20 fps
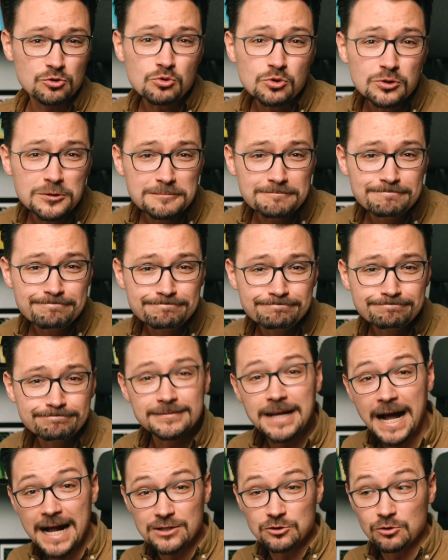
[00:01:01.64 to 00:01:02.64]
gut.
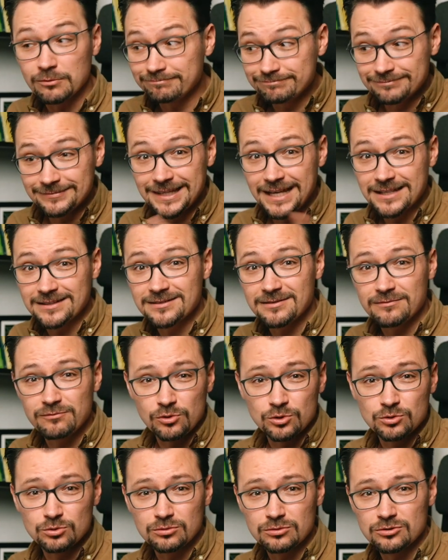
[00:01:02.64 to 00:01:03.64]
Also jetzt
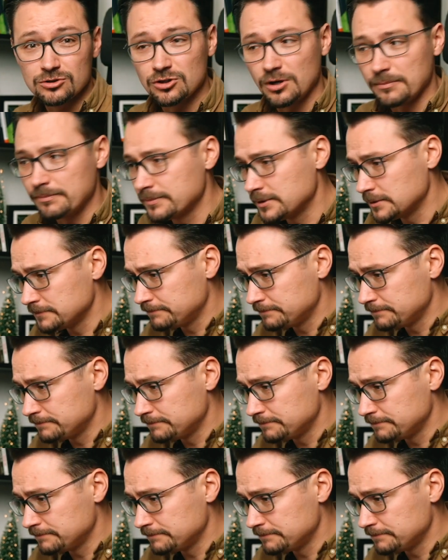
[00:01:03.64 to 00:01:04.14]
Photoshop.